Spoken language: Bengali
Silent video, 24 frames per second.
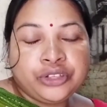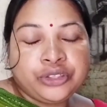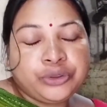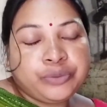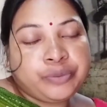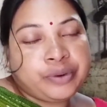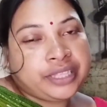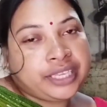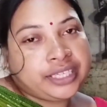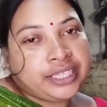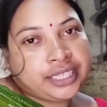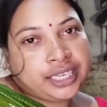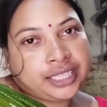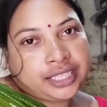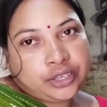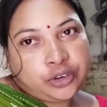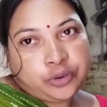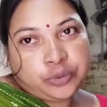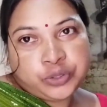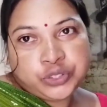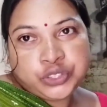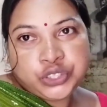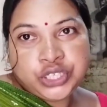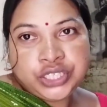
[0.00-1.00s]
তোমাদের সাথে
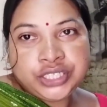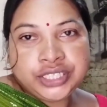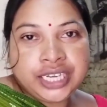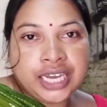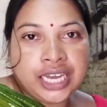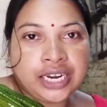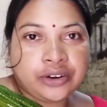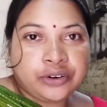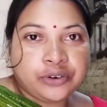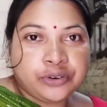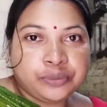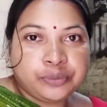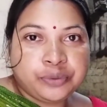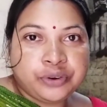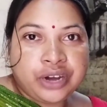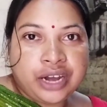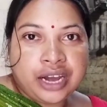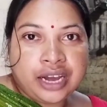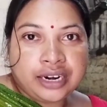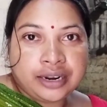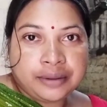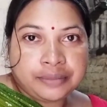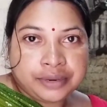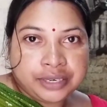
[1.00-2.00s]
অবশ্যই শেয়ার করব
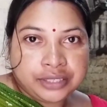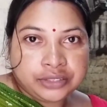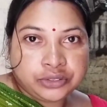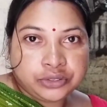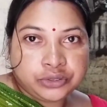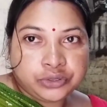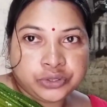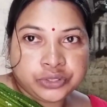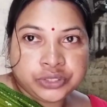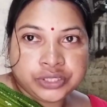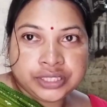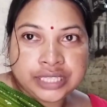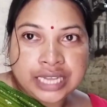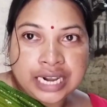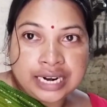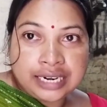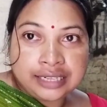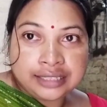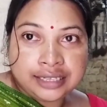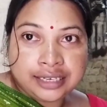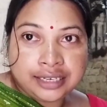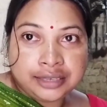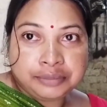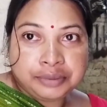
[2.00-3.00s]
আর আমরা যত
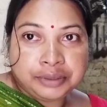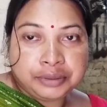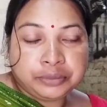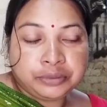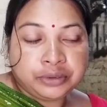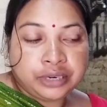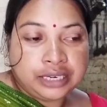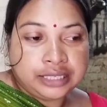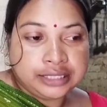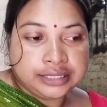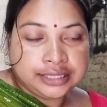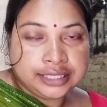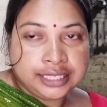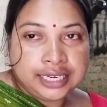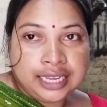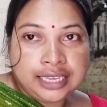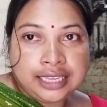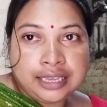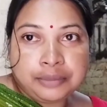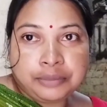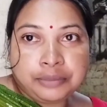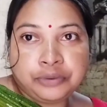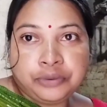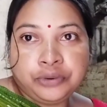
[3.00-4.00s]
তাড়াতাড়ি পারবো ঘাটশিলা
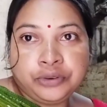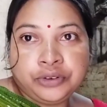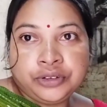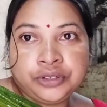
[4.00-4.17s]
যাবো